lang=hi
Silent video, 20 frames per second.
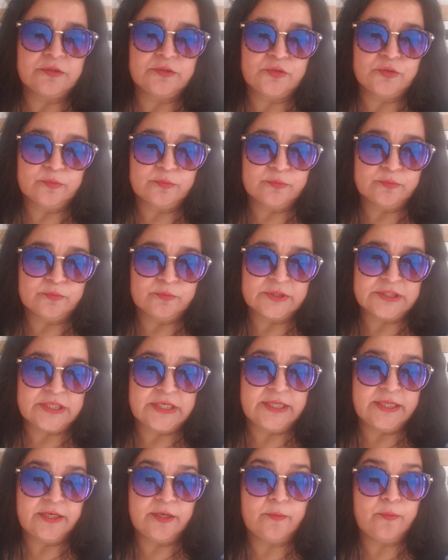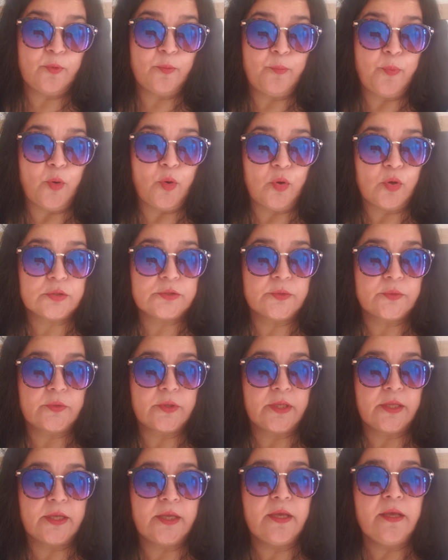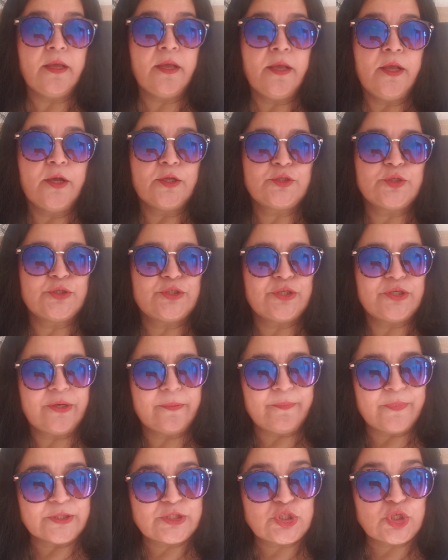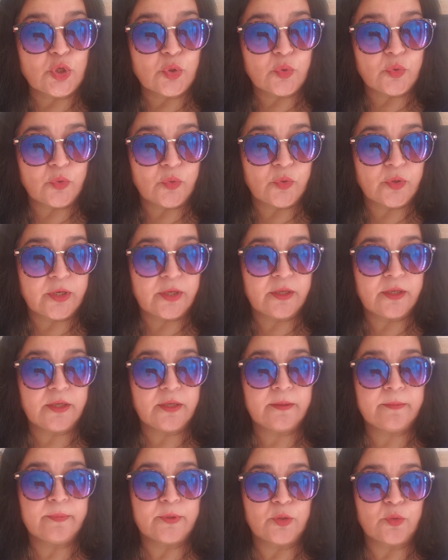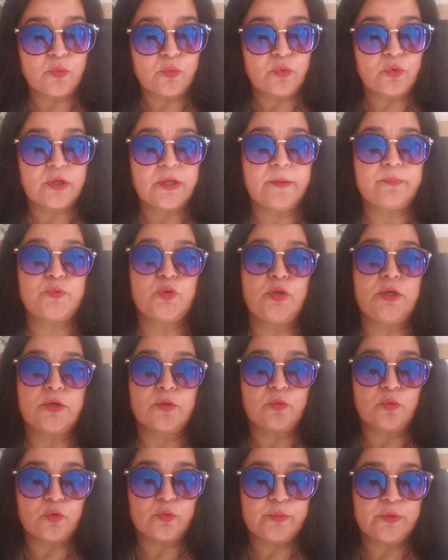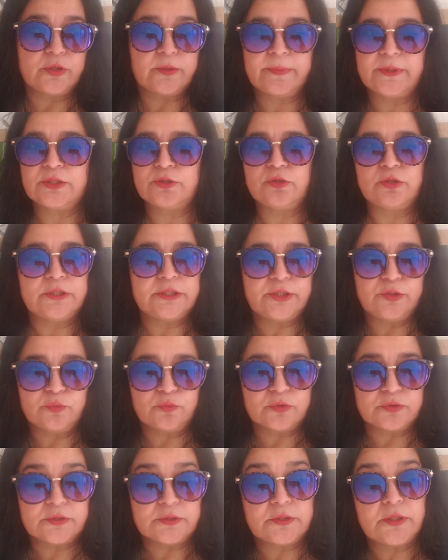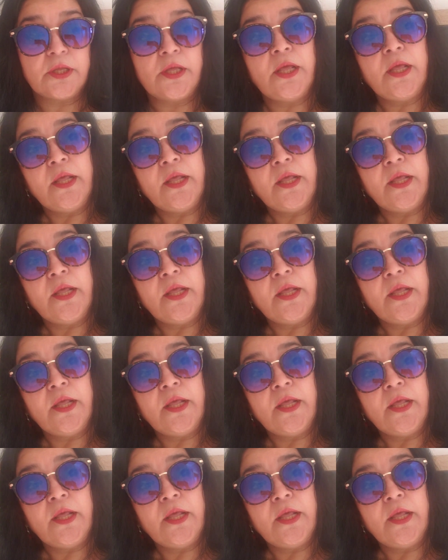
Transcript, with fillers: जो मसले हैं ना वो बहुत हो गए हैं छोटे छोटे बच्चों को हो रहे हैं बड़ों को हो रहे हैं अब तो लड़कों को भी हो रहा है पहले तो लड़कियों को होता था